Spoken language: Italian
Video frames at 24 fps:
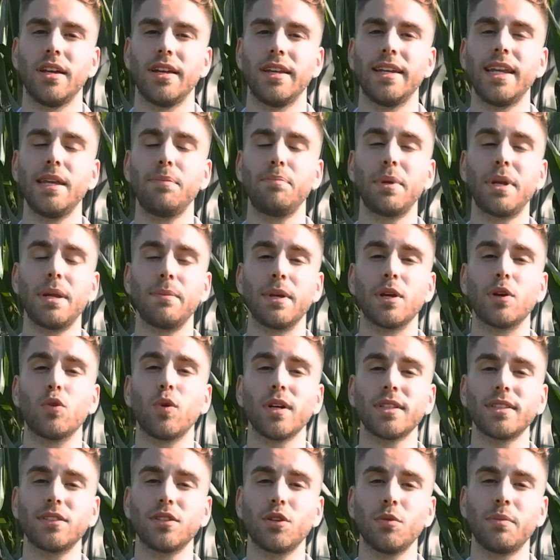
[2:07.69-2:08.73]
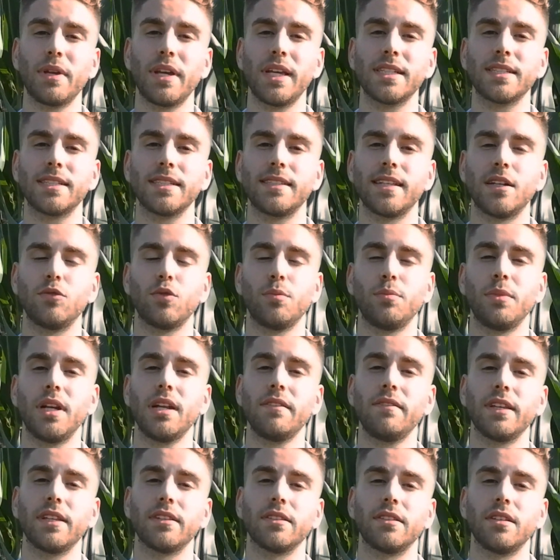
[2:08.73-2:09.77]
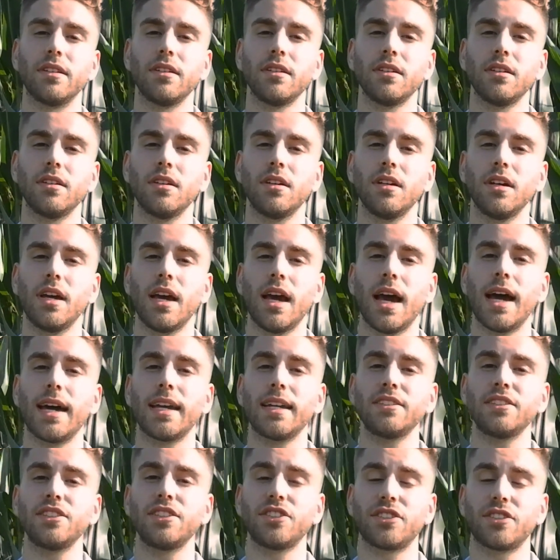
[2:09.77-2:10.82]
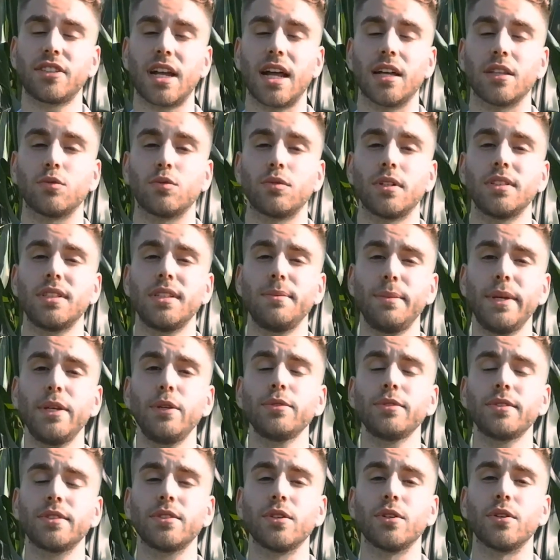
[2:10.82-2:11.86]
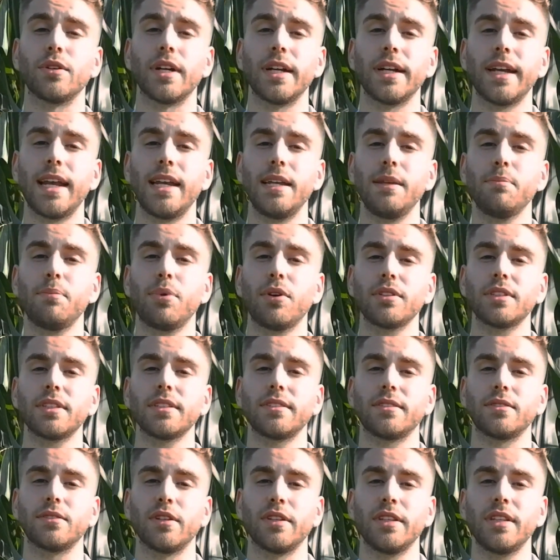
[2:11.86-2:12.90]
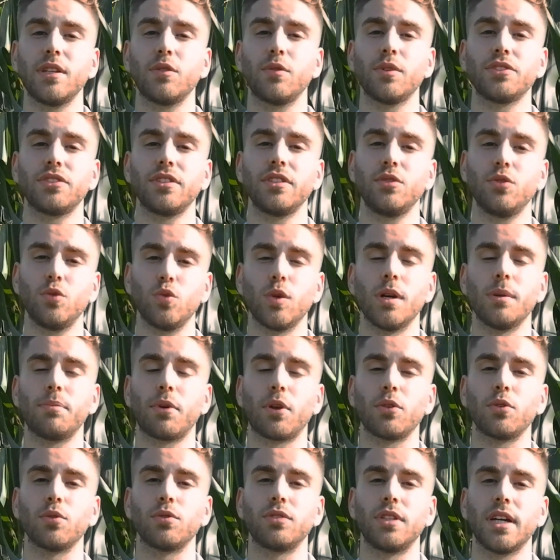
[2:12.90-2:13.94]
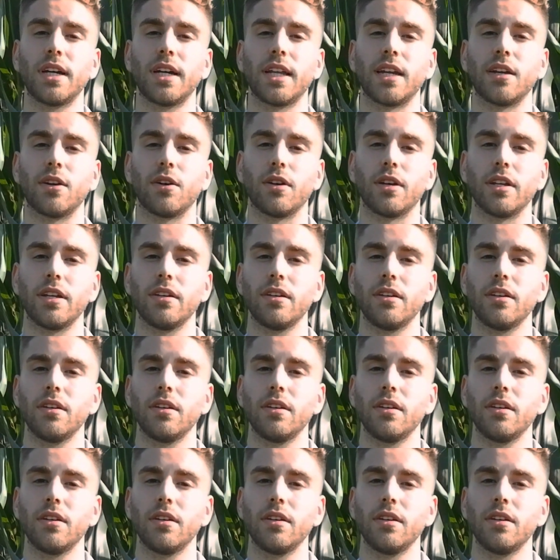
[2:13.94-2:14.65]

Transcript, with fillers: nei primi quattro mesi del 2020 ha registrato una diminuzione nell'importazione di questi due prodotti agricoli,